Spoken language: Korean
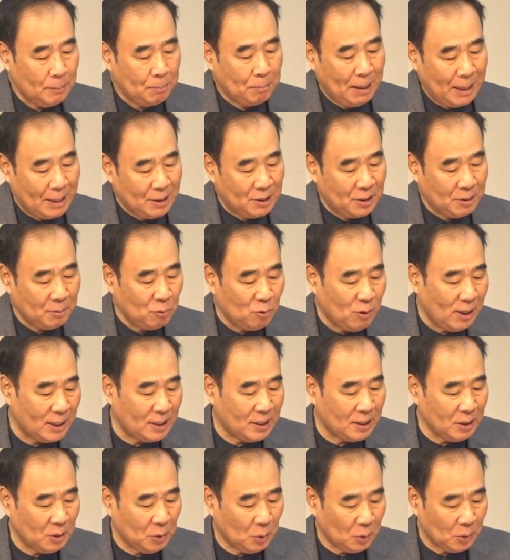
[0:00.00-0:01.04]
말씀과
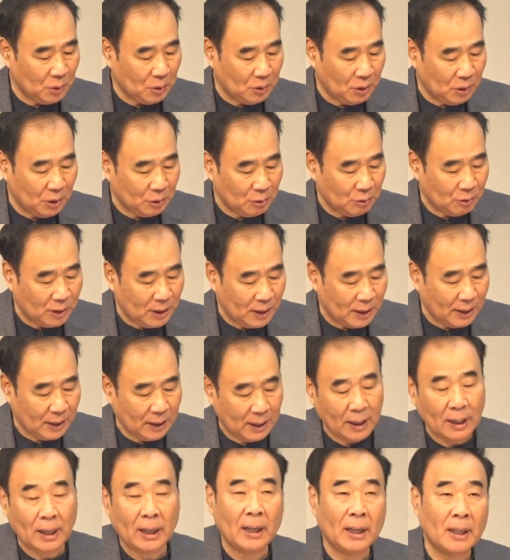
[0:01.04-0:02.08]
기도로
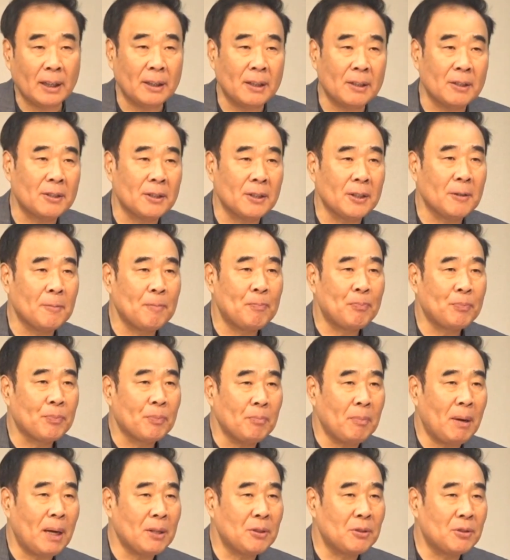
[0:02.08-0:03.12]
거룩하라 그랬어요.
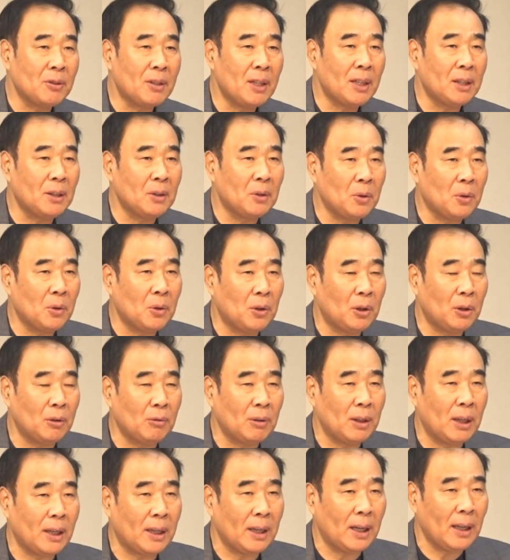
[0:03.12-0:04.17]
말씀과 기도로
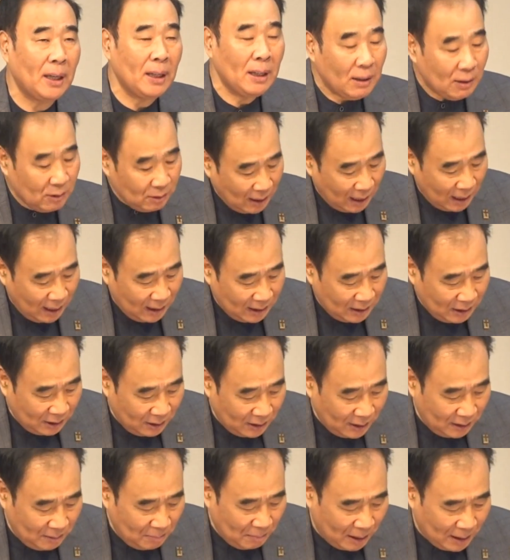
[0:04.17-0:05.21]
거룩하라.
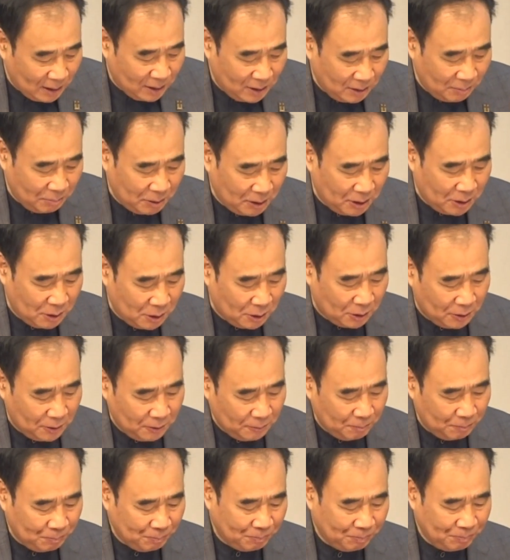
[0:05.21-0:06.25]
당연한
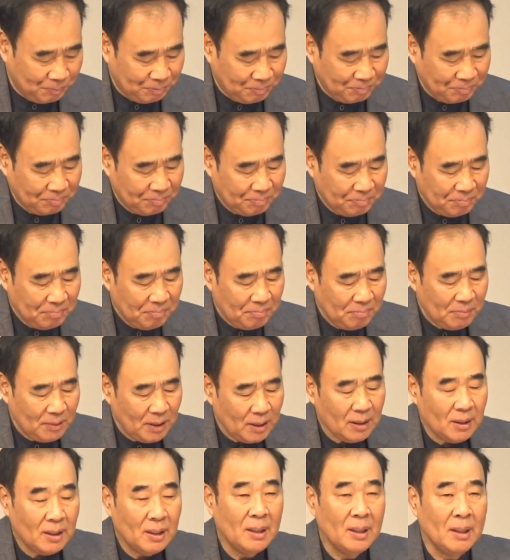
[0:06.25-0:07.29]
말씀이죠.
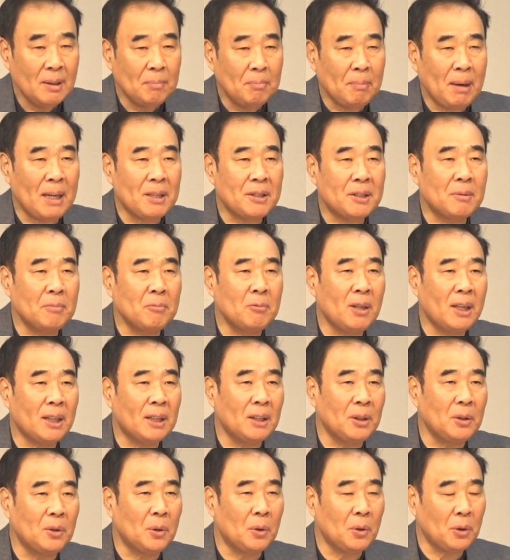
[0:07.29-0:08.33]
말씀과
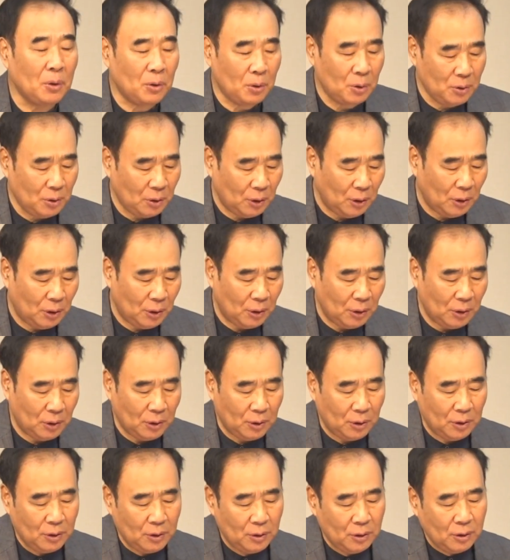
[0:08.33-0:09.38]
기도로
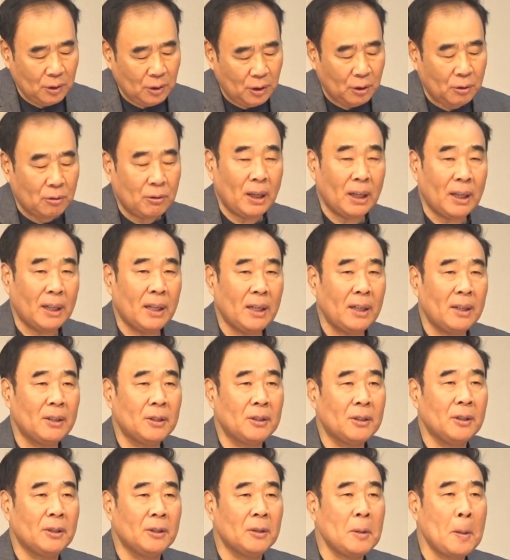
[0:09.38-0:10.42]
어, 거룩하라는
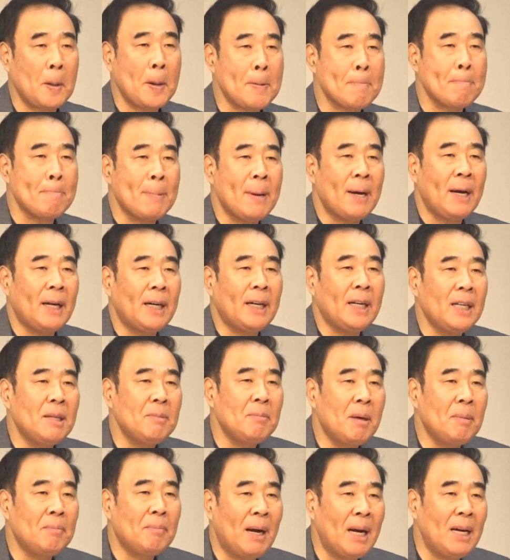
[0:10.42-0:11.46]
것은
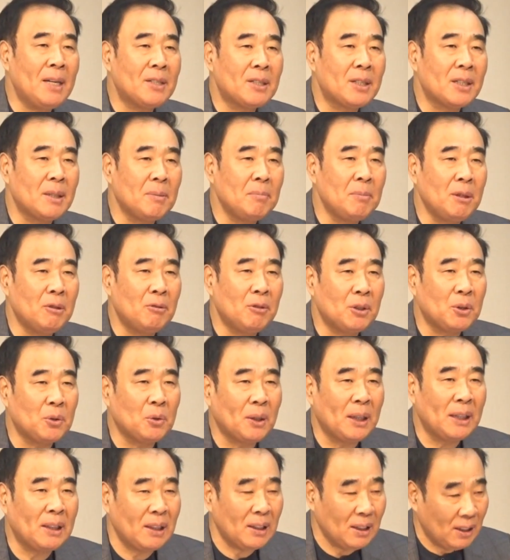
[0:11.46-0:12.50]
하나님의 말씀이 우리
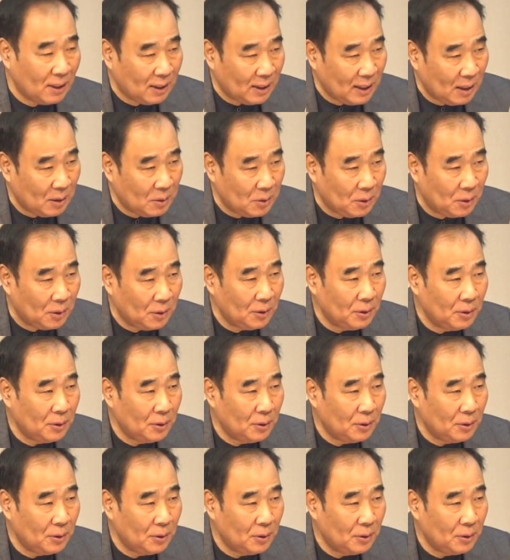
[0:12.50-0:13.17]
속에 들어가고